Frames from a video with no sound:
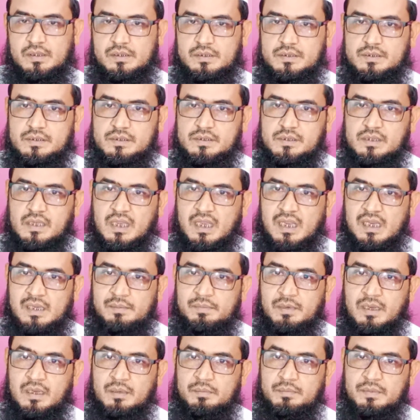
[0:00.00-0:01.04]

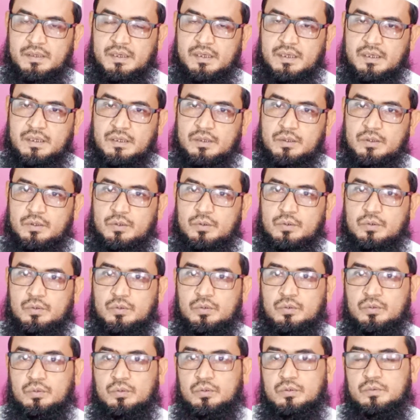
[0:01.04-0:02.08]
सालबा में
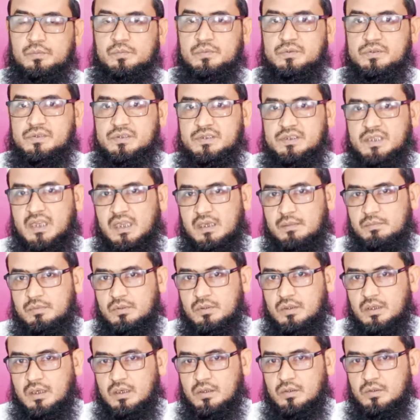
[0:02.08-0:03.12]
हुक्म सलब
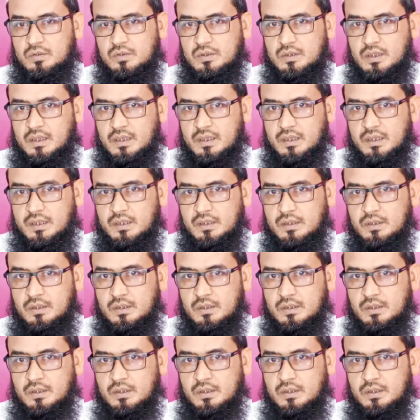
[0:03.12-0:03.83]
का होता है